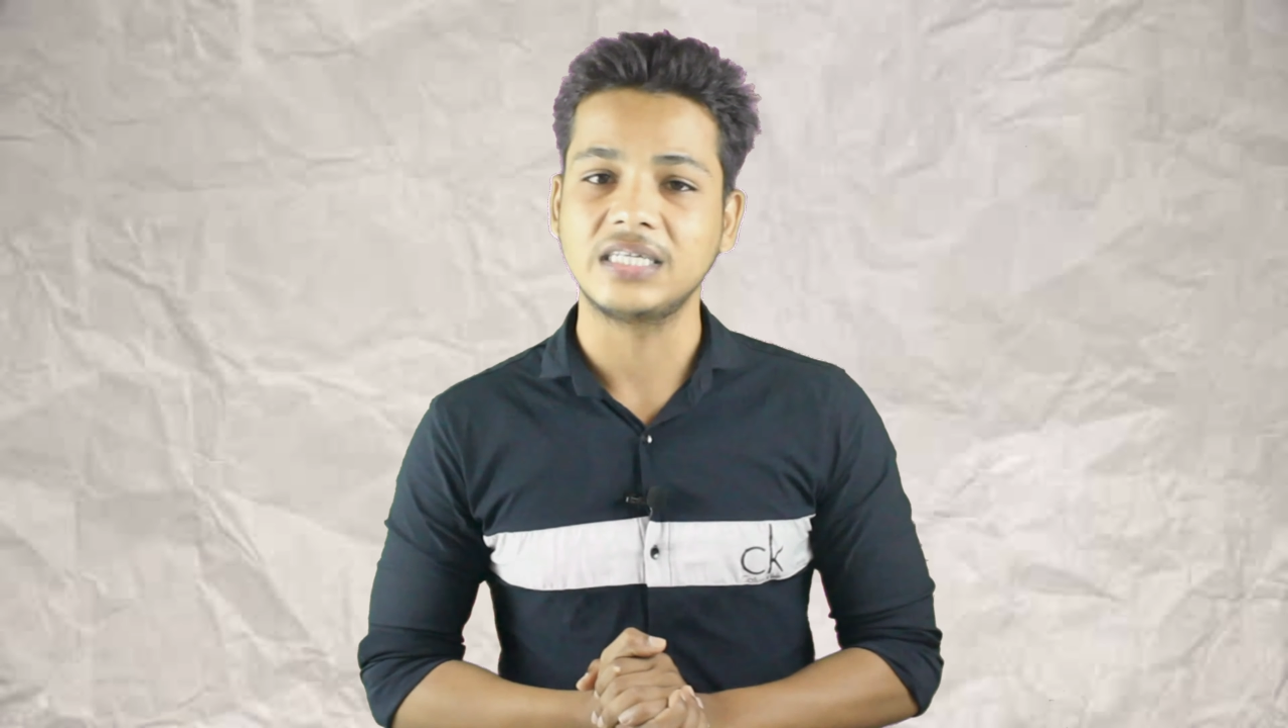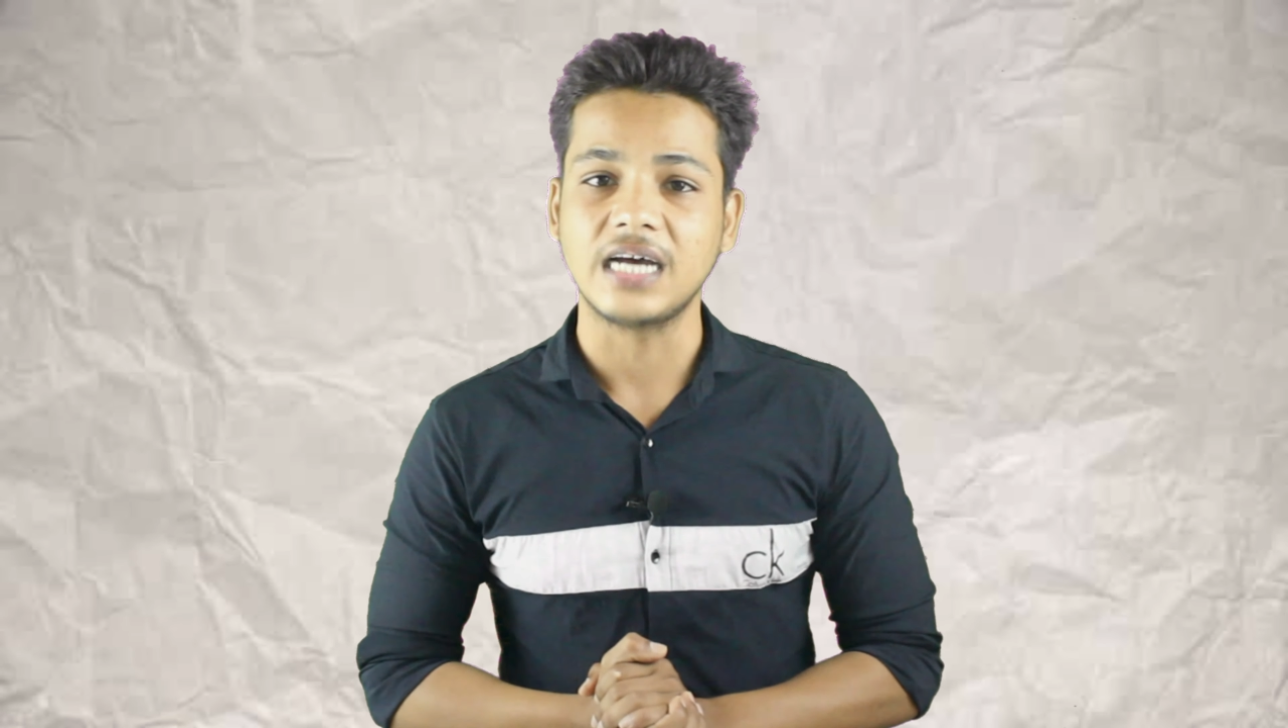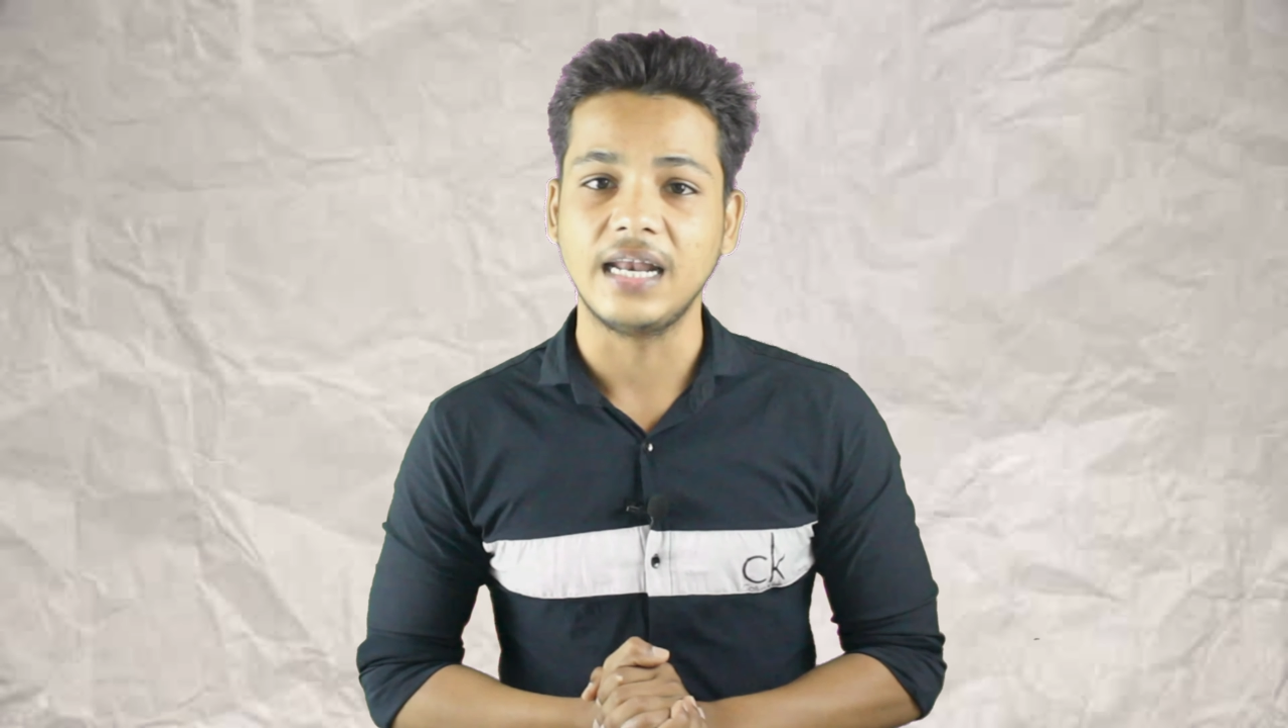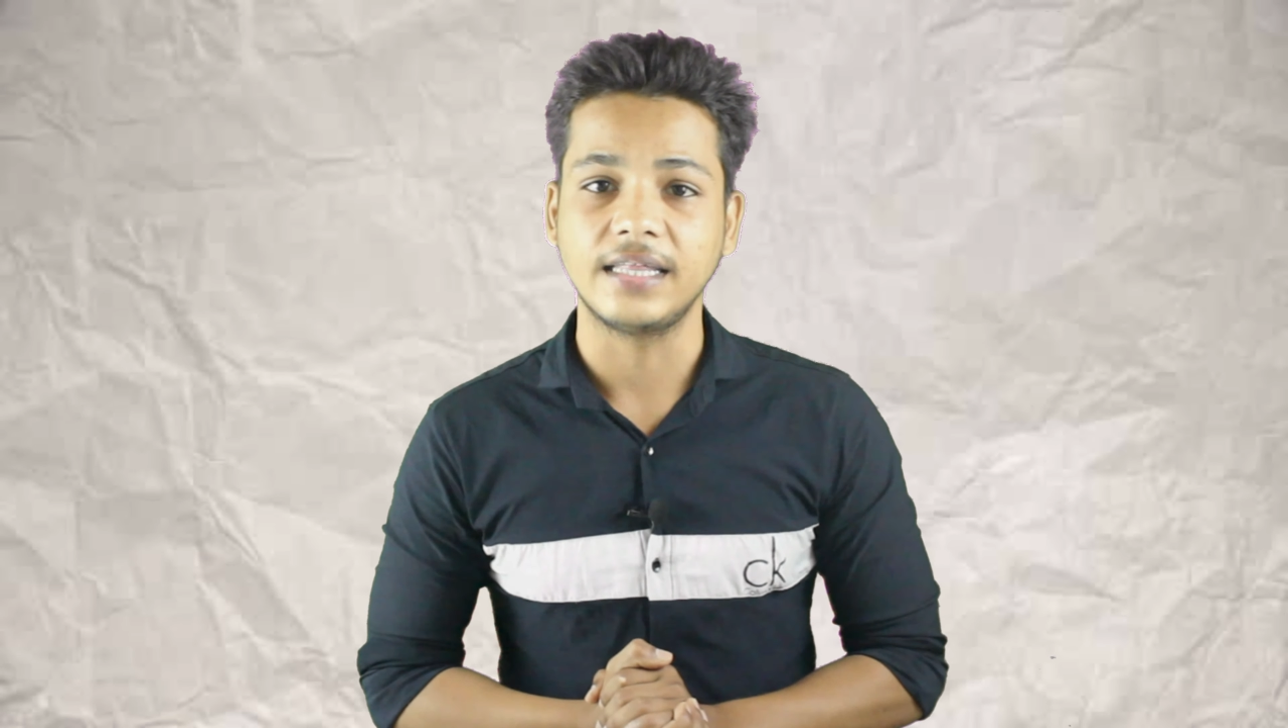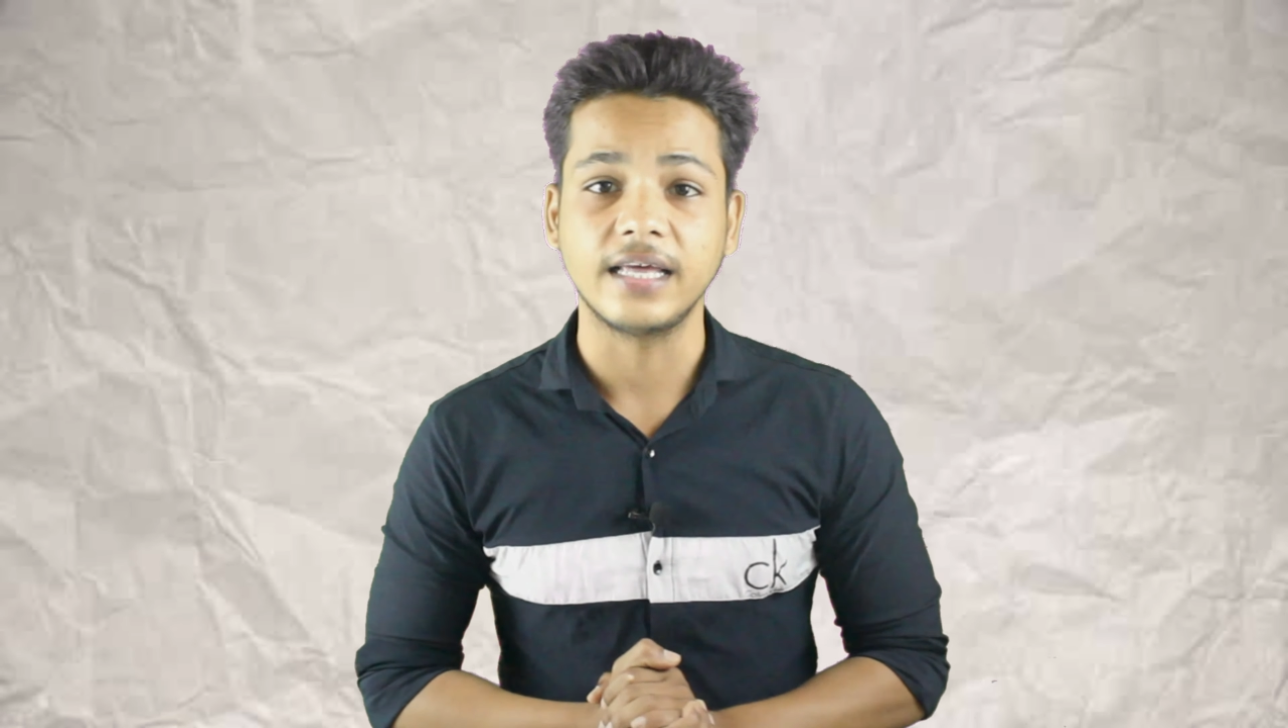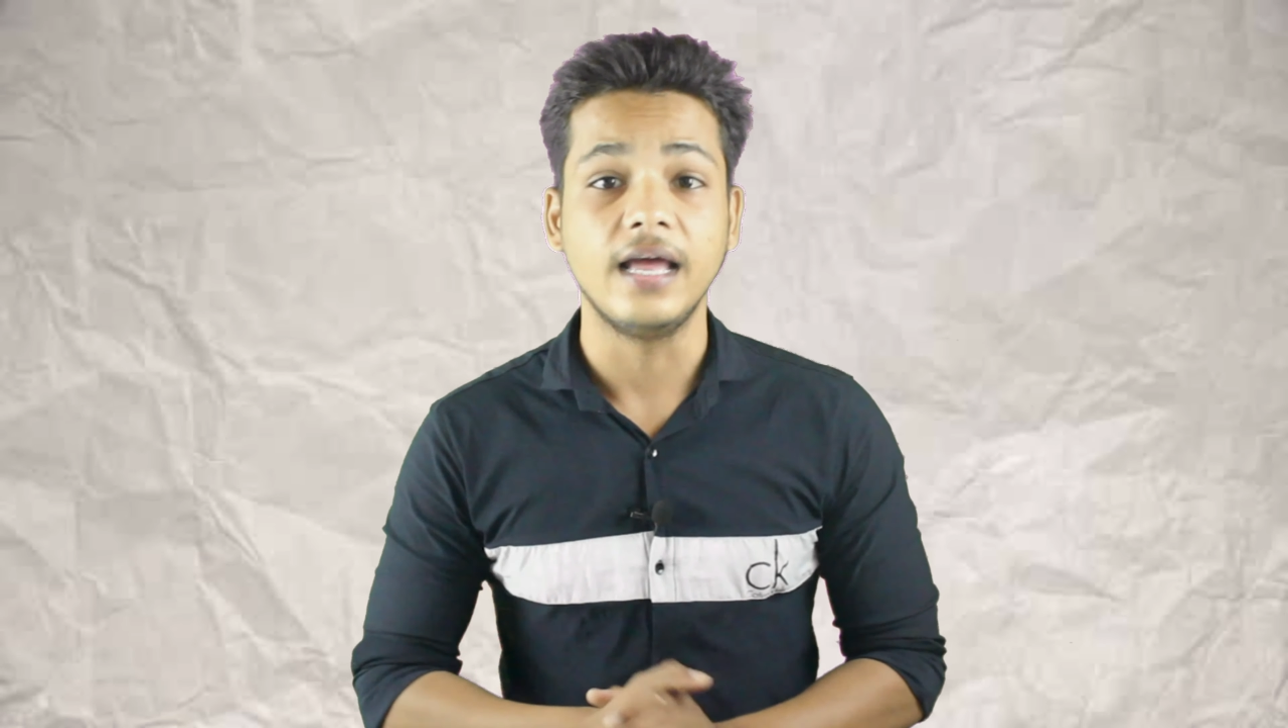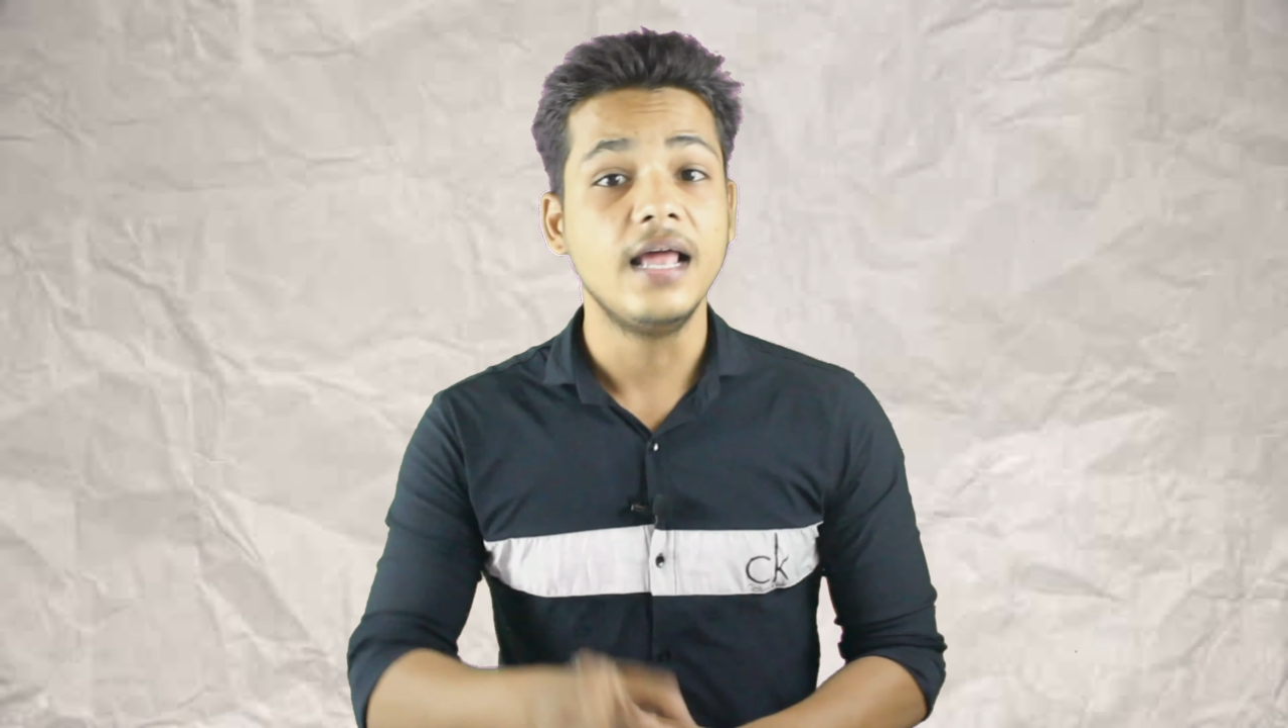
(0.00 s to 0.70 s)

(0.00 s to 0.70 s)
बचा लेते